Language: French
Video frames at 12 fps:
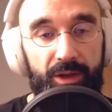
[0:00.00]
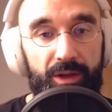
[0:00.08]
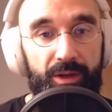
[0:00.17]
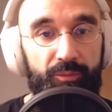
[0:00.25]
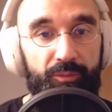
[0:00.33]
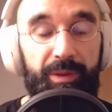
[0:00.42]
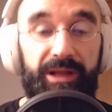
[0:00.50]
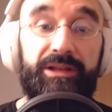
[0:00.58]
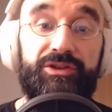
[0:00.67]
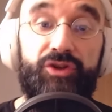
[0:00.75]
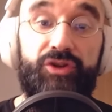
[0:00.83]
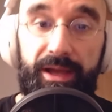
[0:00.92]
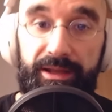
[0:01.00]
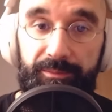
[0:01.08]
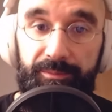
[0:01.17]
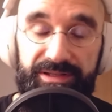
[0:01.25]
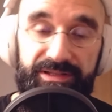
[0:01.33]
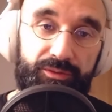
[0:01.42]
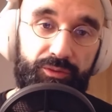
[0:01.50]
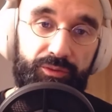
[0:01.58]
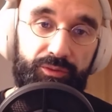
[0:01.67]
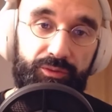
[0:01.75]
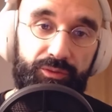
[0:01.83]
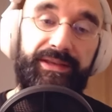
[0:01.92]
pour pas que les gens arrêtent parce qu'ils sont trop
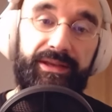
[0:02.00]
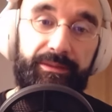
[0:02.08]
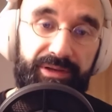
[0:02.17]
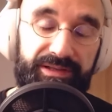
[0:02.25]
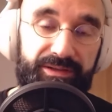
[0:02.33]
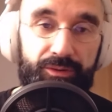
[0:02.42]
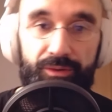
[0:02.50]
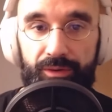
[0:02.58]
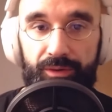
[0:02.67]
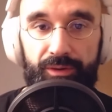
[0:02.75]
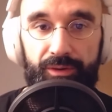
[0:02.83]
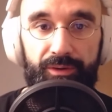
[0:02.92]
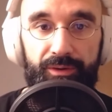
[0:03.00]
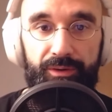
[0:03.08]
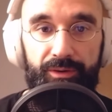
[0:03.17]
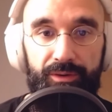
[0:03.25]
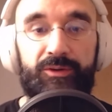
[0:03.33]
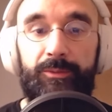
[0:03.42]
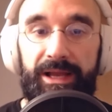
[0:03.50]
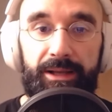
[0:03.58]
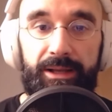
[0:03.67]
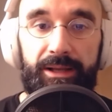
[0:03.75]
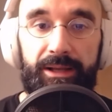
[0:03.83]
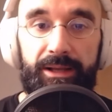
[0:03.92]
fatigués, parce que euh, parce qu'ils ont mal.
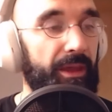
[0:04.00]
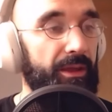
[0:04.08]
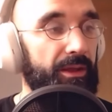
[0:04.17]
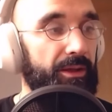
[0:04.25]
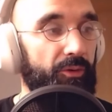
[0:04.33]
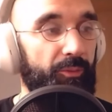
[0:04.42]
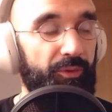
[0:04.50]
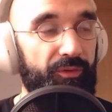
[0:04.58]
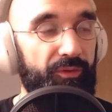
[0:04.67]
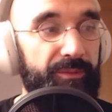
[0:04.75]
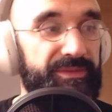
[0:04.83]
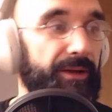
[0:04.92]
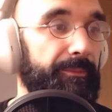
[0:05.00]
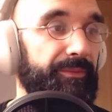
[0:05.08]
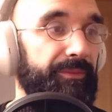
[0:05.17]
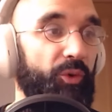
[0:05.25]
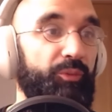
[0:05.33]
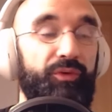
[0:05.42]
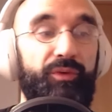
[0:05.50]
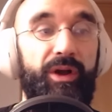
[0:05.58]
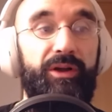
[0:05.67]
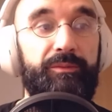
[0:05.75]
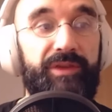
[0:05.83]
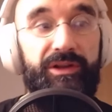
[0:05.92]
On peut le voir comme ça. On peut le voir
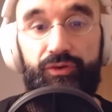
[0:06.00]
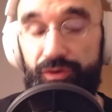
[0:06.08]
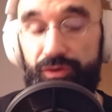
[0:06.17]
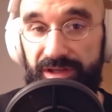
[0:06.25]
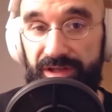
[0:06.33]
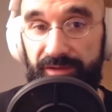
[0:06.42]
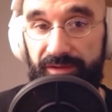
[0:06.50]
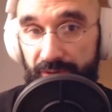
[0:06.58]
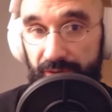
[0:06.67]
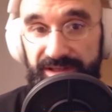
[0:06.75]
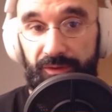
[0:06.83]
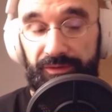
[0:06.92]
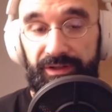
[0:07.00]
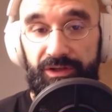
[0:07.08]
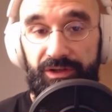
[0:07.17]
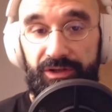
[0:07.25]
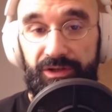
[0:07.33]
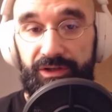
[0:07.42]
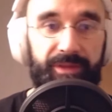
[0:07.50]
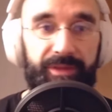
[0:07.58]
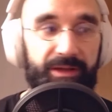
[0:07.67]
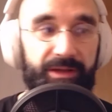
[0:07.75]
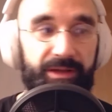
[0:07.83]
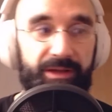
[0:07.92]
comme quelque chose qui est valorisé d'entrée de jeu,
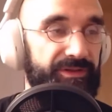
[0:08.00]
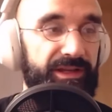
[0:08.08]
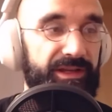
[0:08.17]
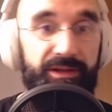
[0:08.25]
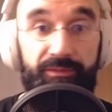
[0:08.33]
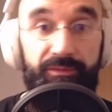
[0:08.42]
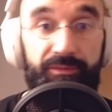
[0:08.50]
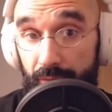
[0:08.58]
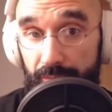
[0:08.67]
quelque chose qui vaut